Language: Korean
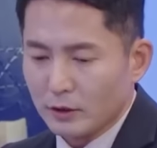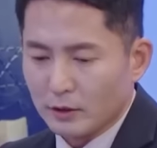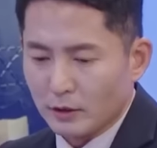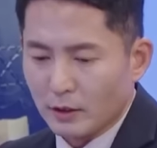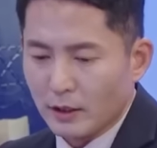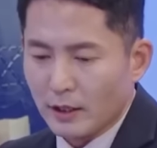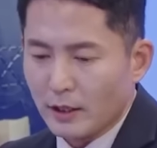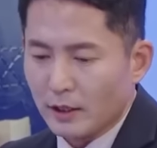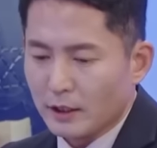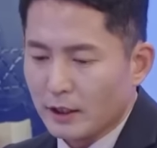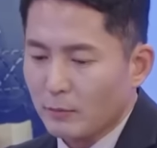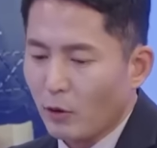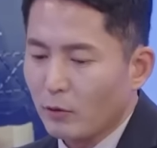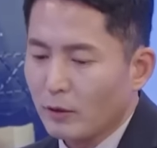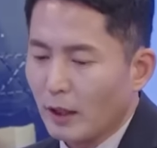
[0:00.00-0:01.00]
거는
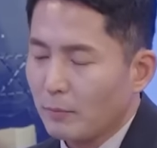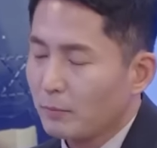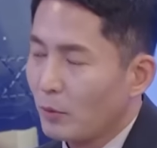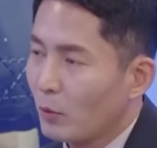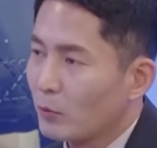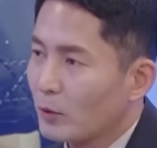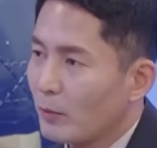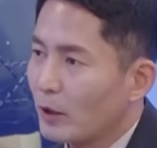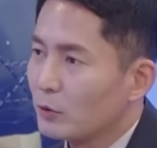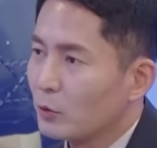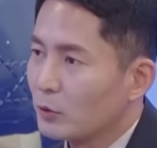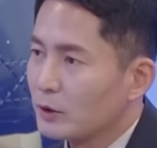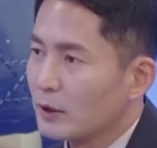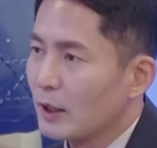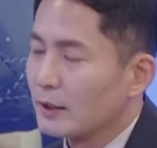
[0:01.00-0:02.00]
김영란법 위반
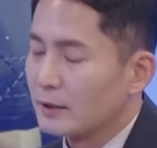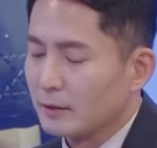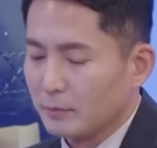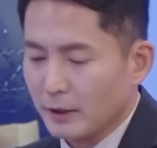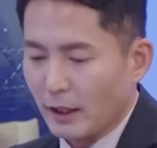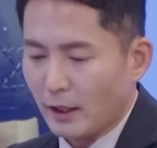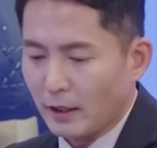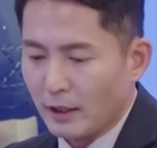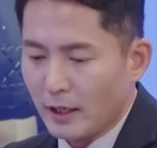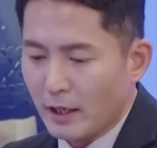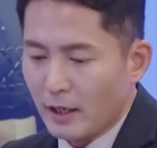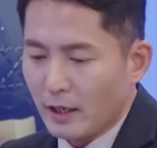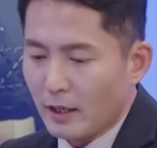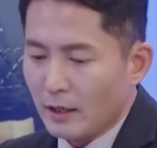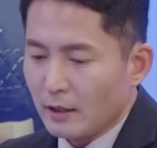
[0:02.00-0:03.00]
소지가 있습니다.
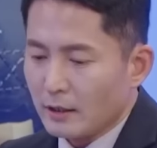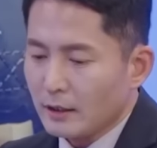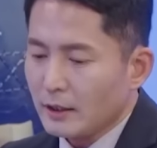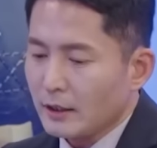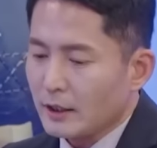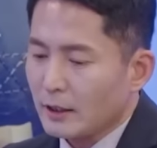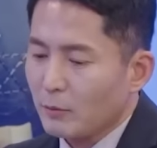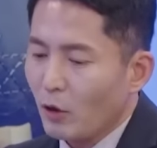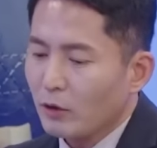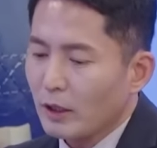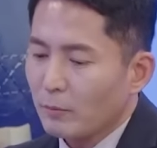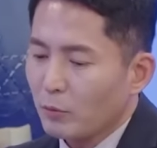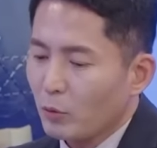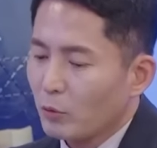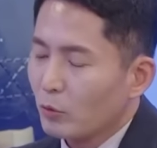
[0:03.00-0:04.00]
예. 흔히
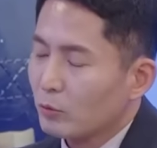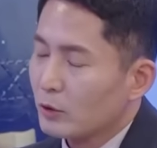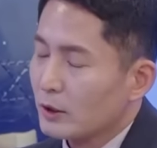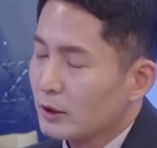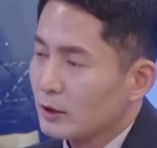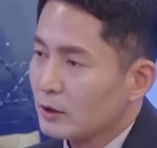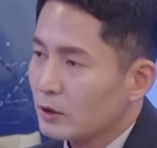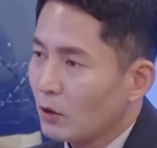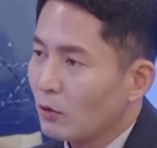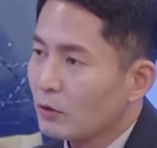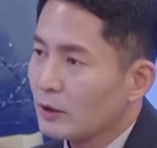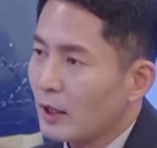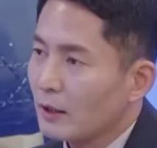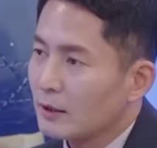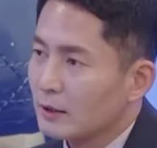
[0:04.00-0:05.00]
김영란법으로 불리는
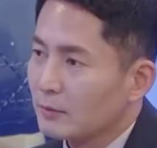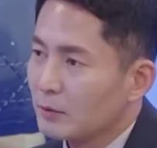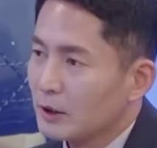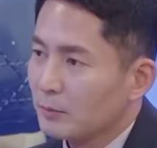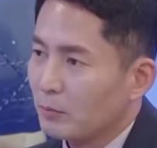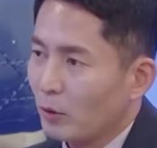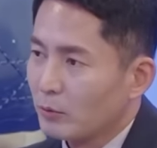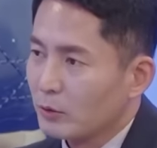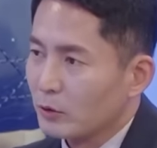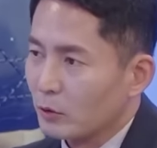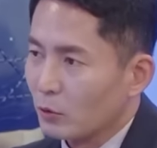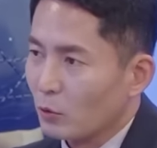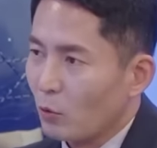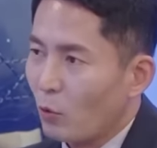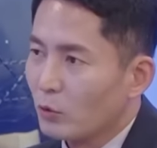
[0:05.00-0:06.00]

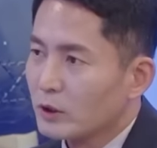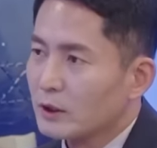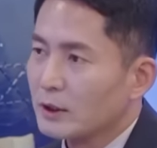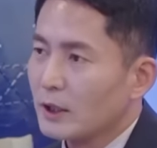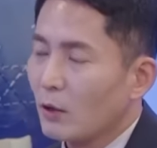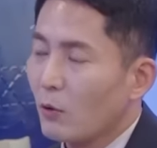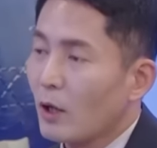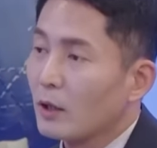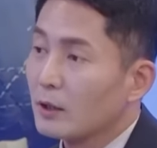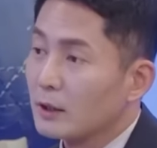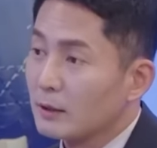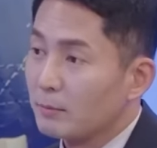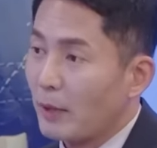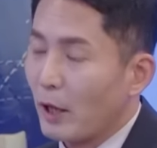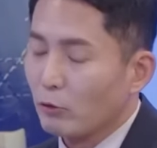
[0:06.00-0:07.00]
청탁금지법은 공직자와
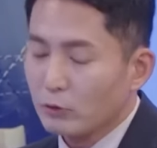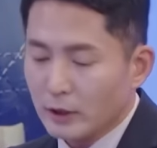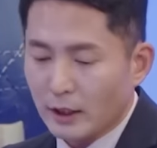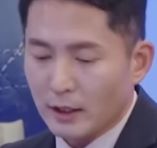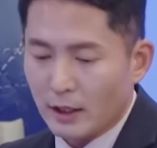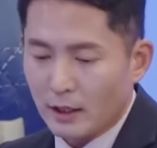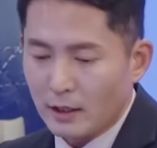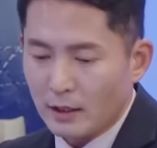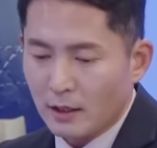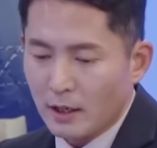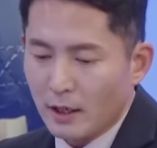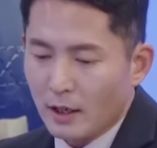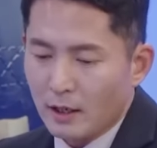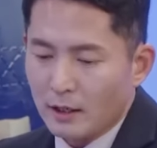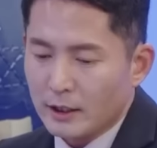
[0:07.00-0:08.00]
그 배우자가
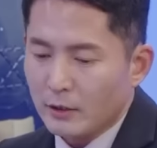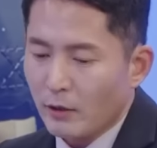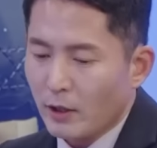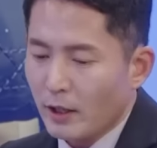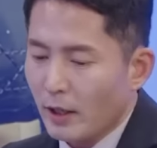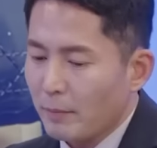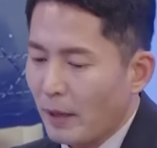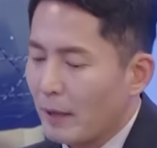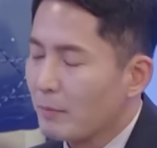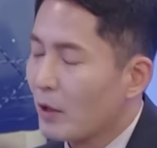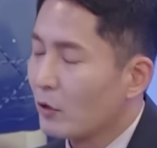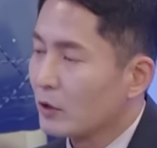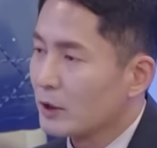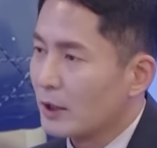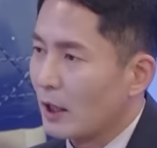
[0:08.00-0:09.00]
1회에
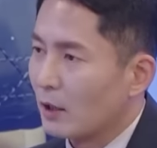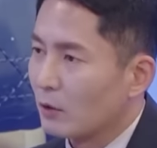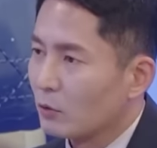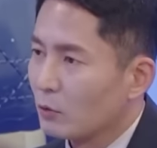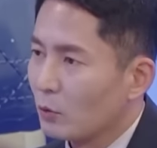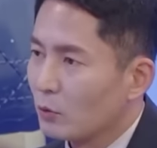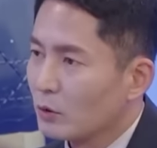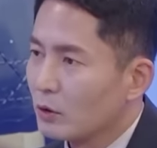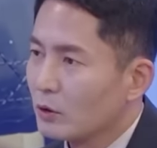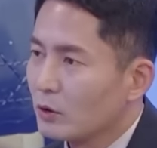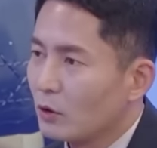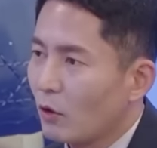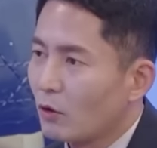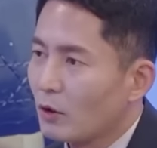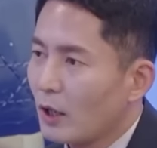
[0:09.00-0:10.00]
100만 원 이상
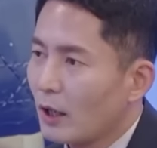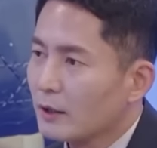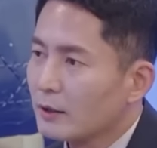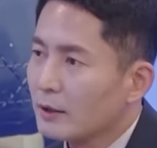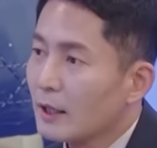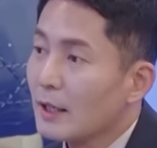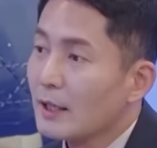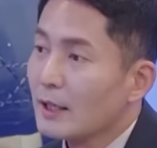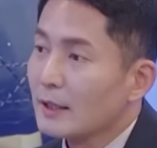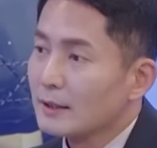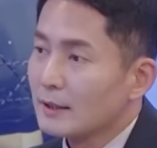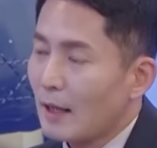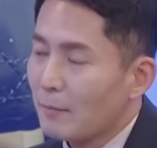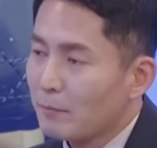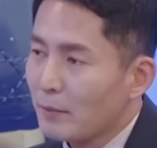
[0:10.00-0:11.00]
또는 연간
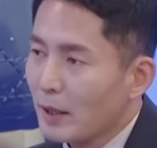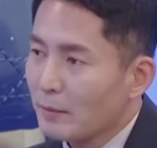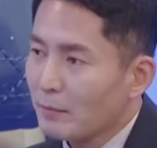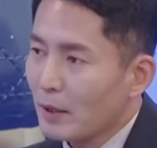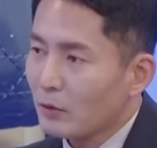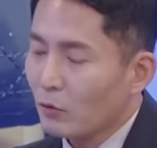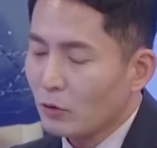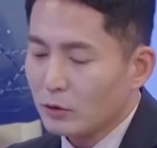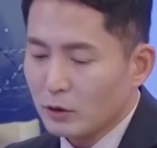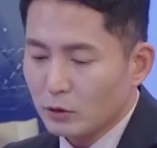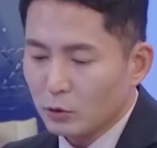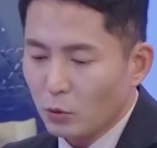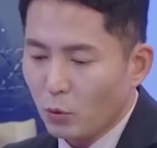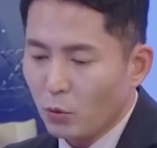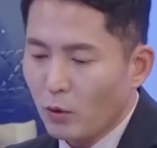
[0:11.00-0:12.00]
300만
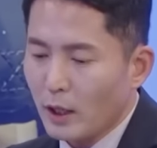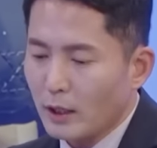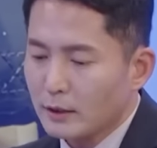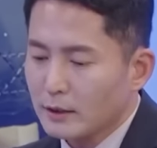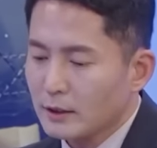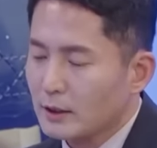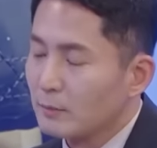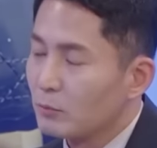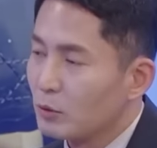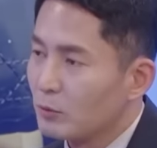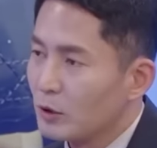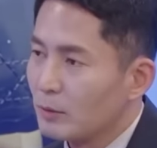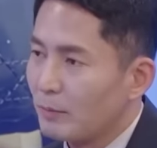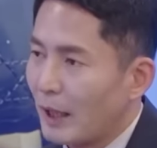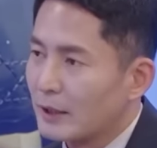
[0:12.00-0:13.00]
원을 초과하는
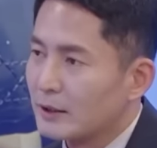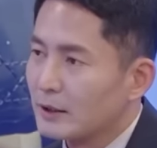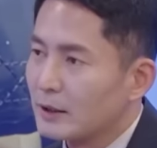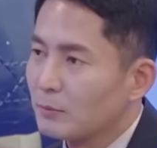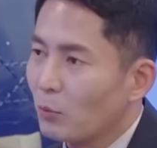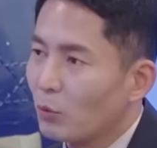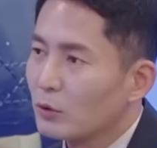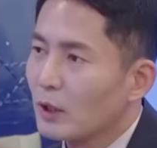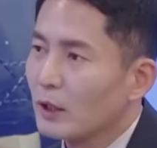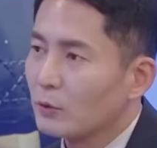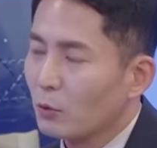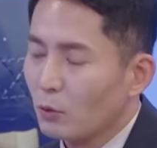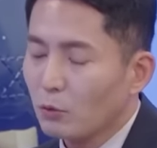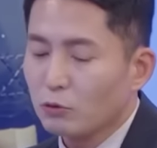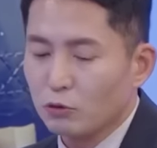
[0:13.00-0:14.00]
금품을 받지
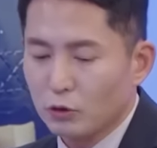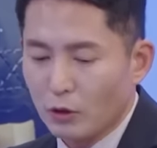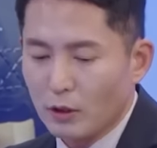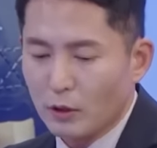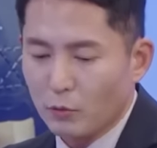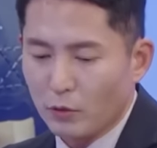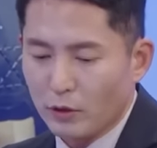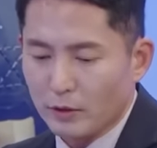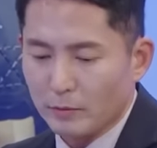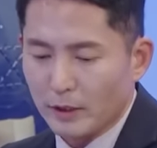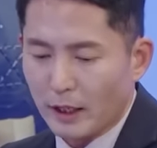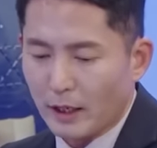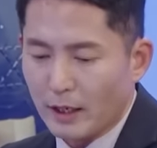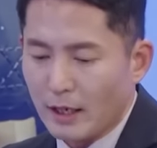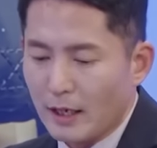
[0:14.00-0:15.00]
못하도록 규정하고
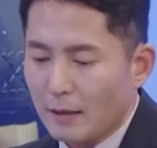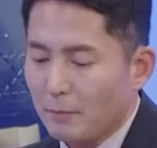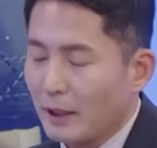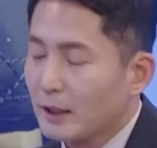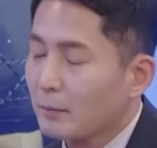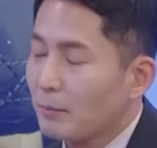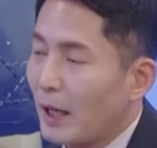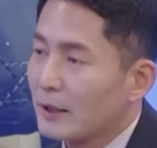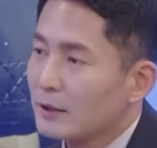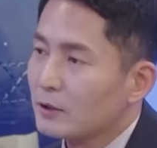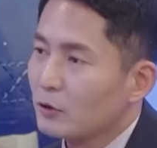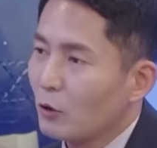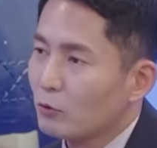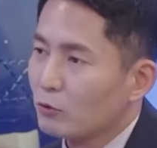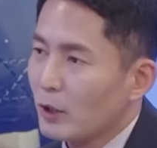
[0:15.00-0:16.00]
있습니다. 예. 만약
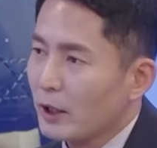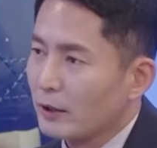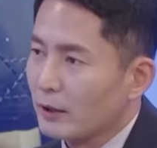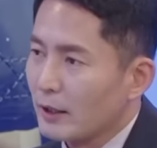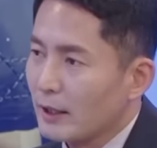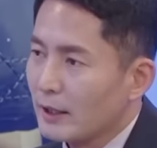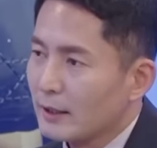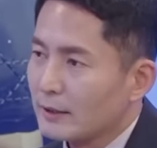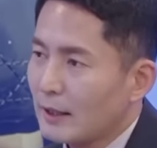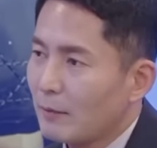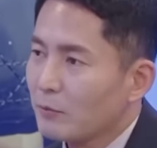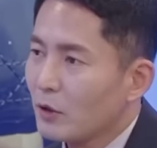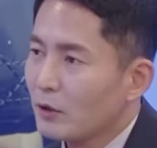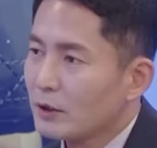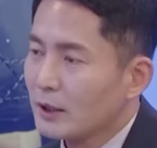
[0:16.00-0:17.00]
받을 경우엔
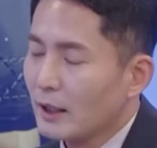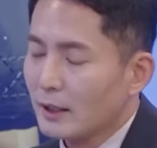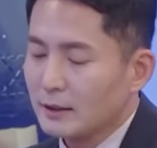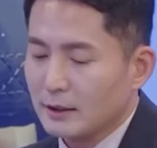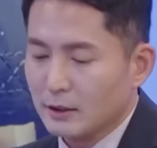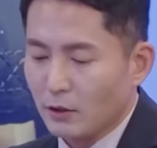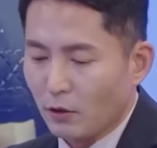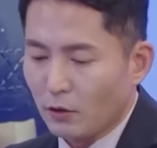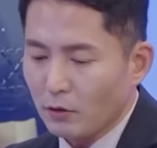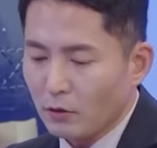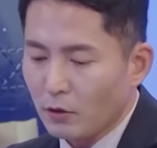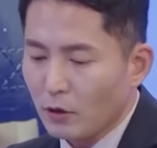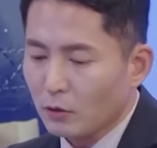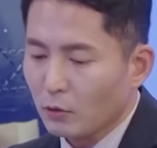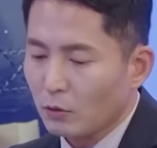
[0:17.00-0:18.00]
3년 이하의 징역
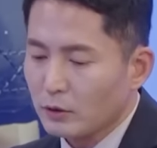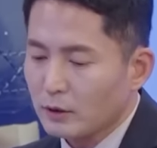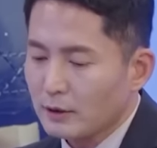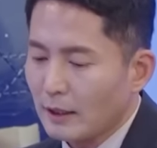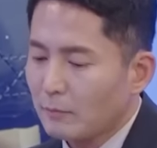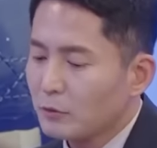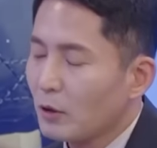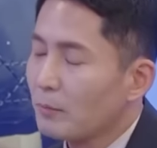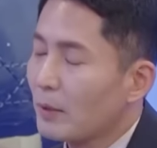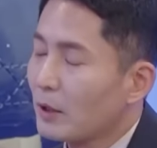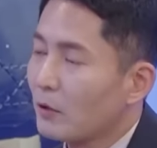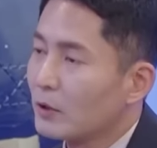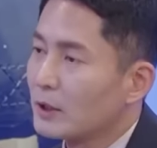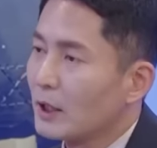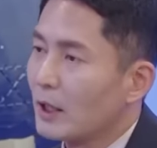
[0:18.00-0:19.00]
또는
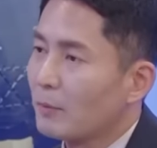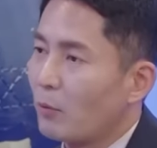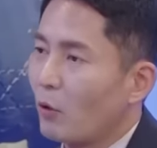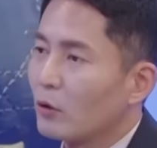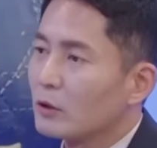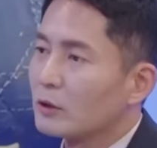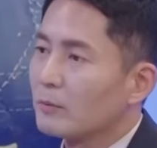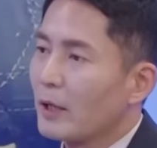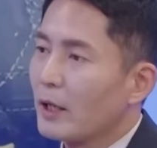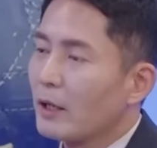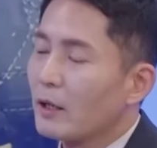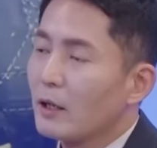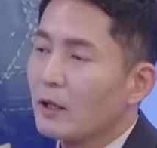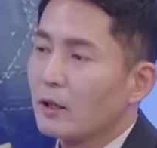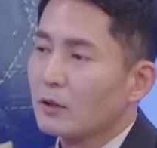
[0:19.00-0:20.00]
3천만 원 이하의
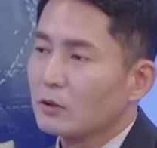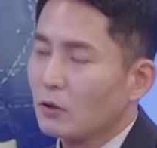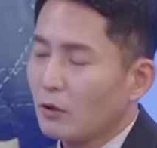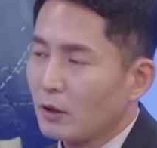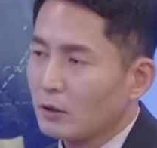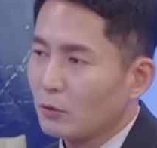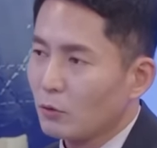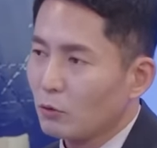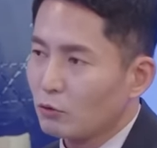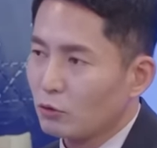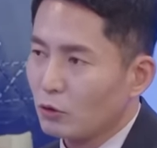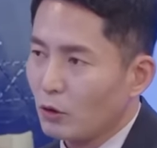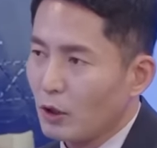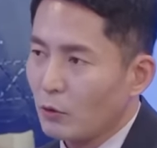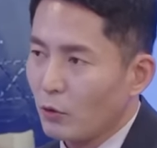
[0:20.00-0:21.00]
벌금에 처하도록
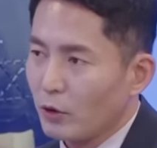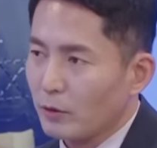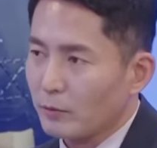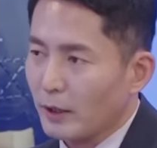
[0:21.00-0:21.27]
규정하고